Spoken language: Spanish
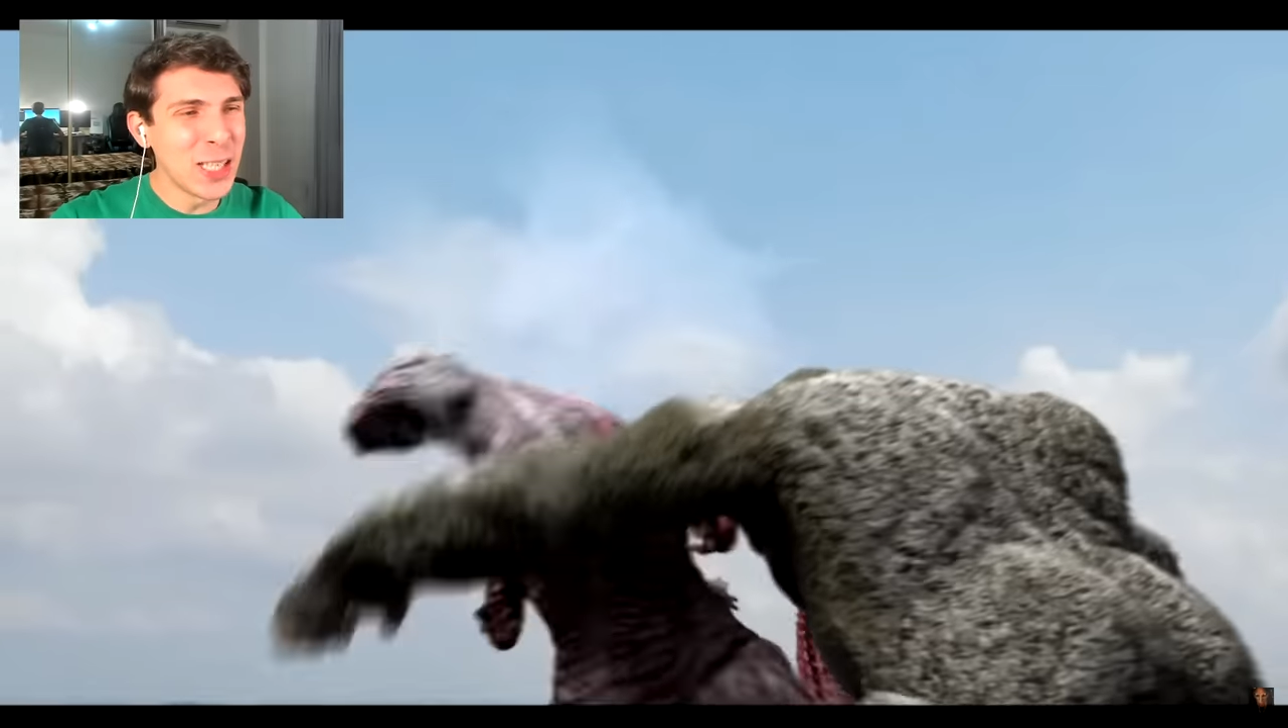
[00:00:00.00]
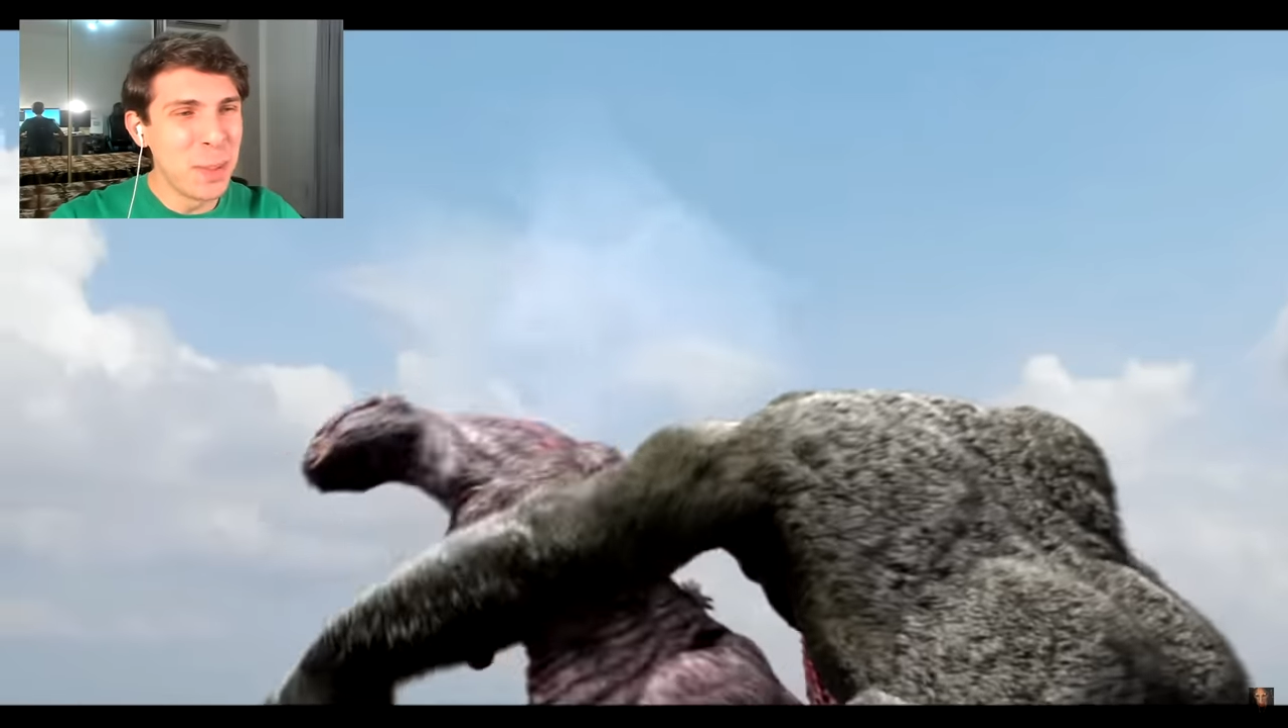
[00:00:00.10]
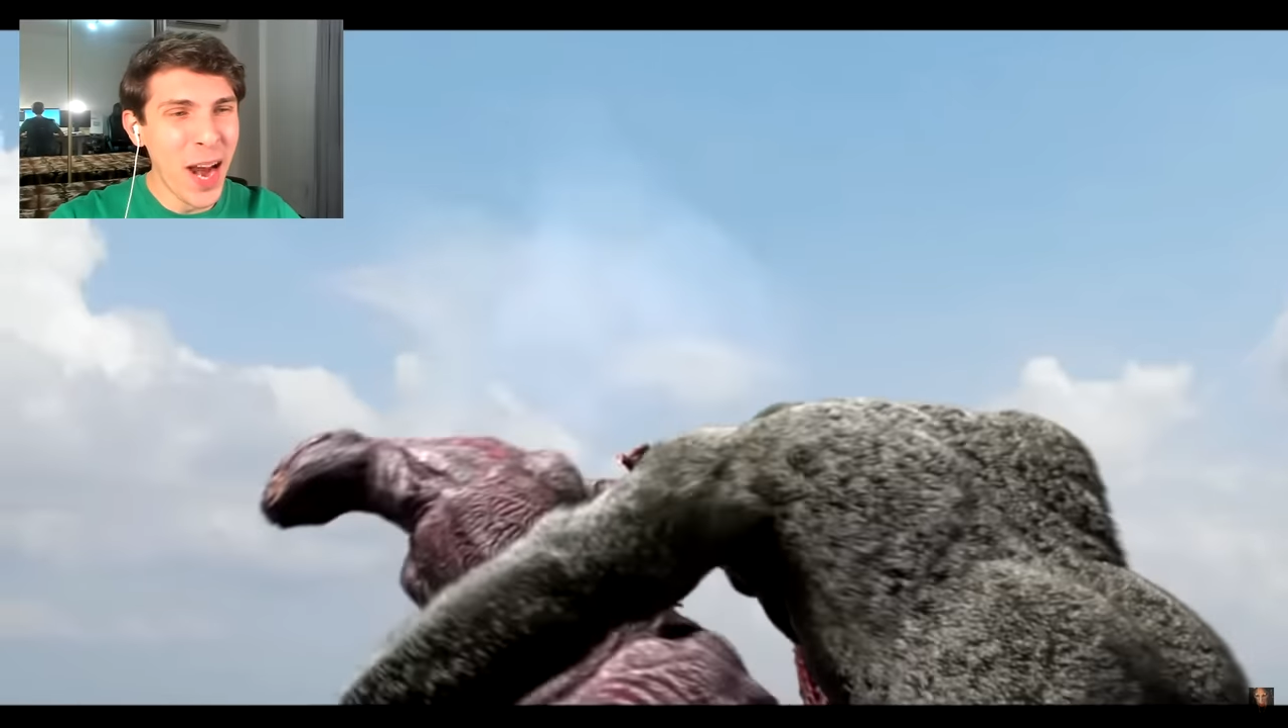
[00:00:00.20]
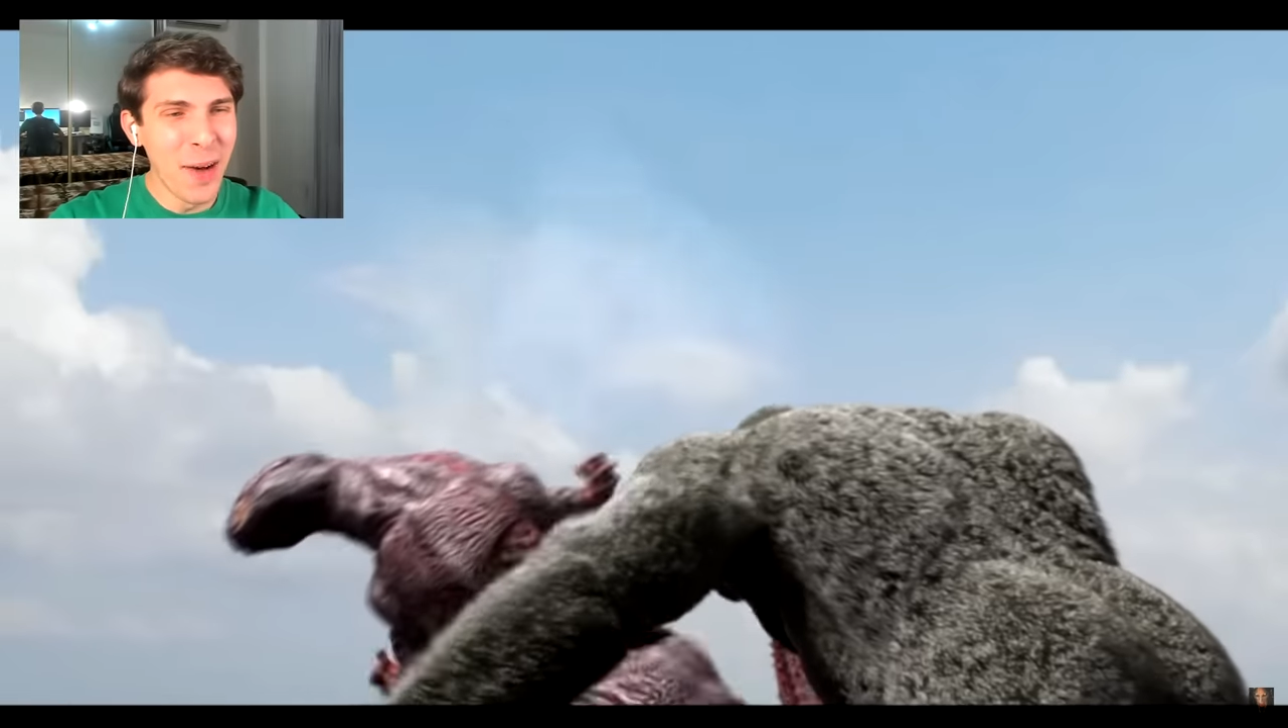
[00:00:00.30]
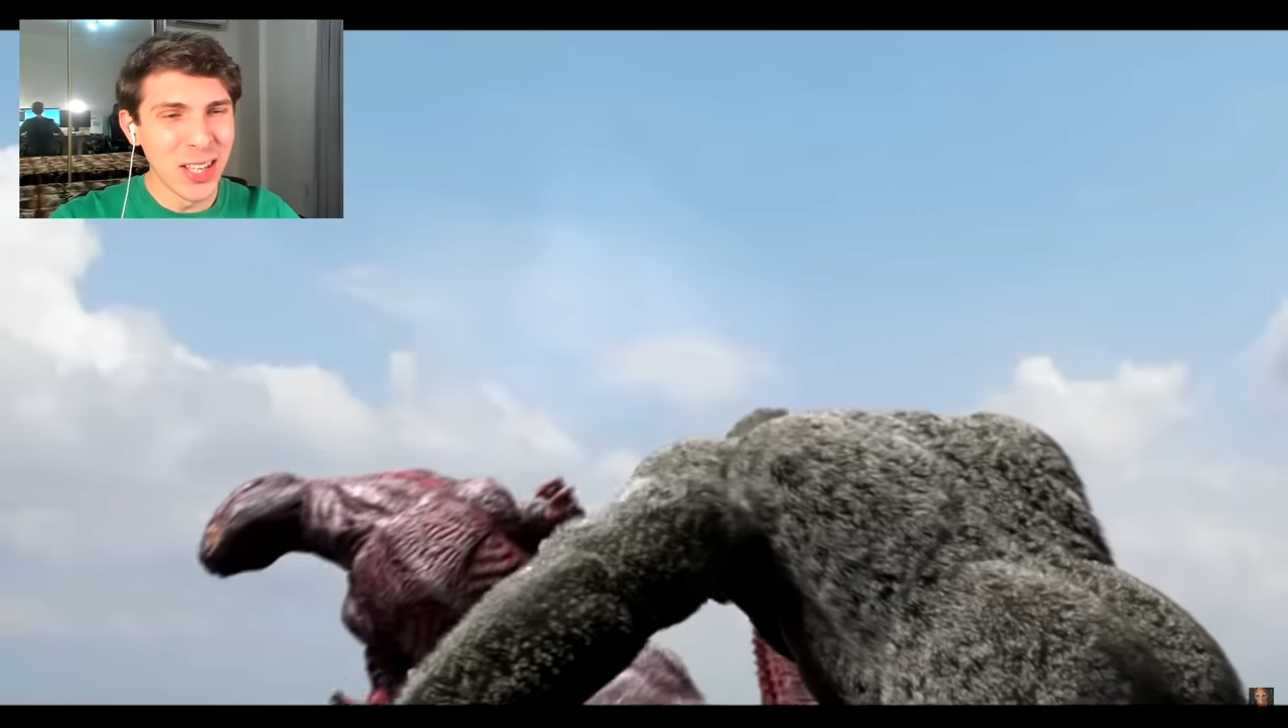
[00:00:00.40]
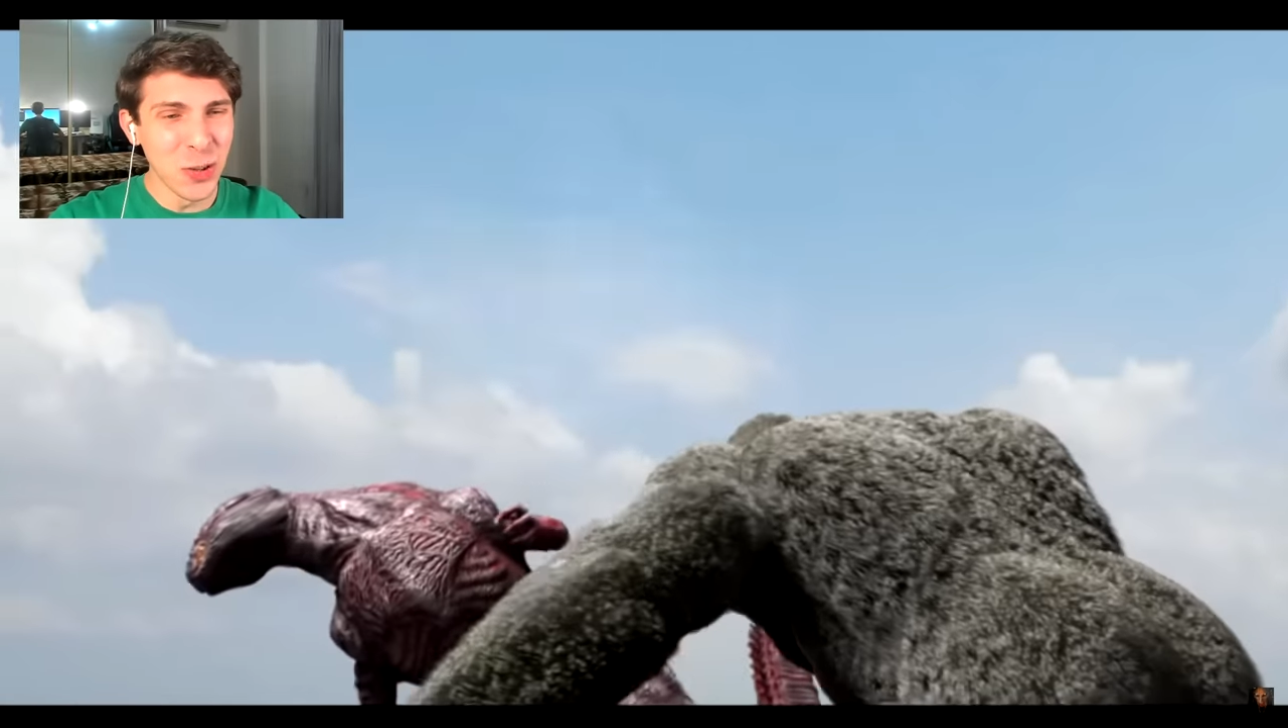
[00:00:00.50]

esperabas,